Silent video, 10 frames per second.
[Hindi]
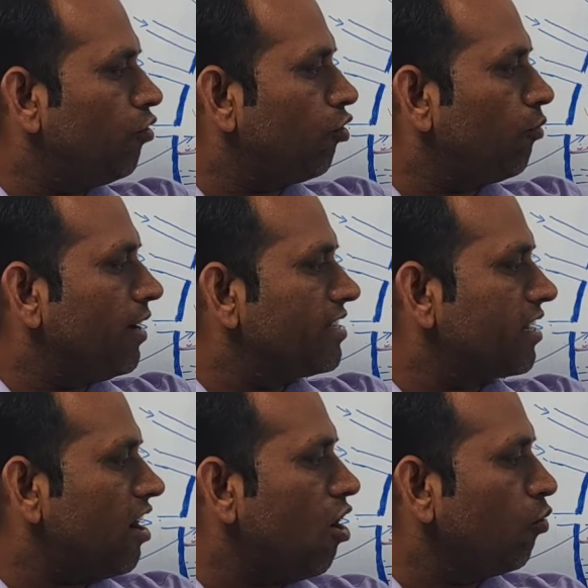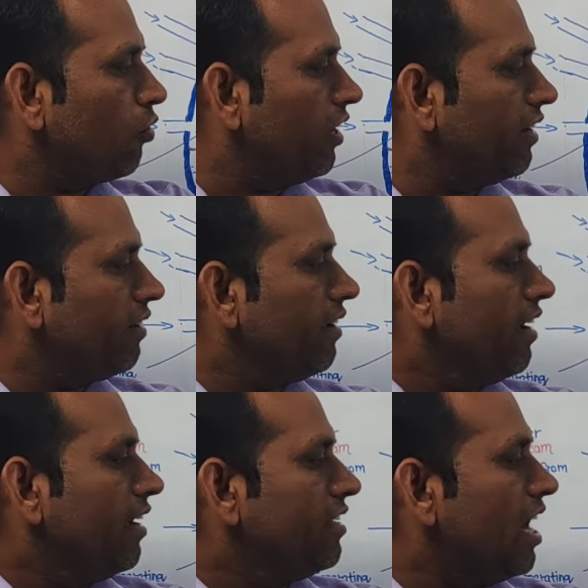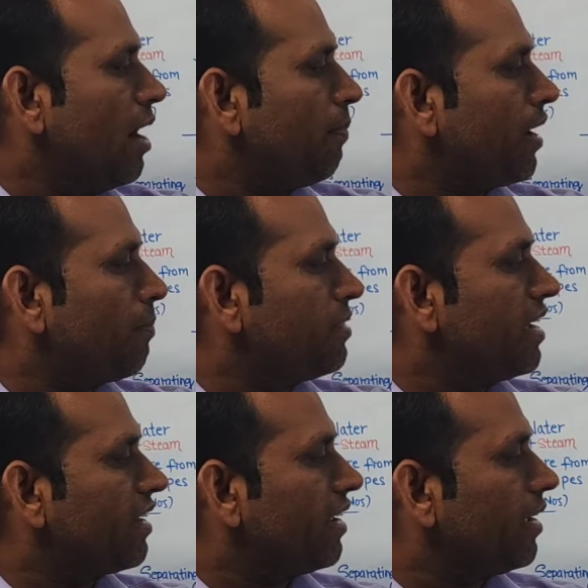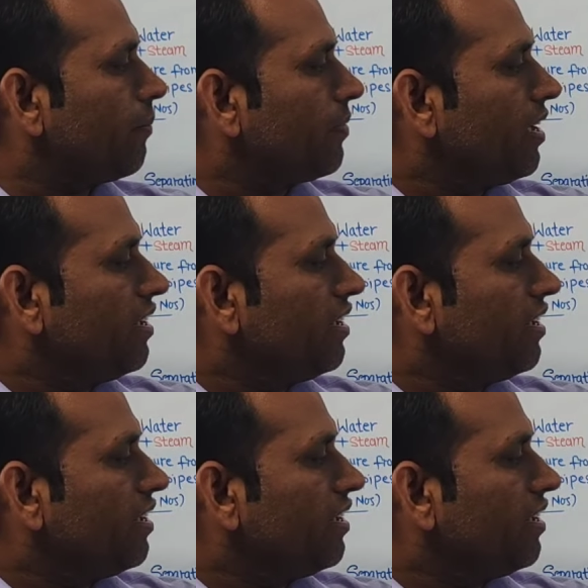इकोनोमाइजर आउटलेट यहां पर आप देख रहे हैं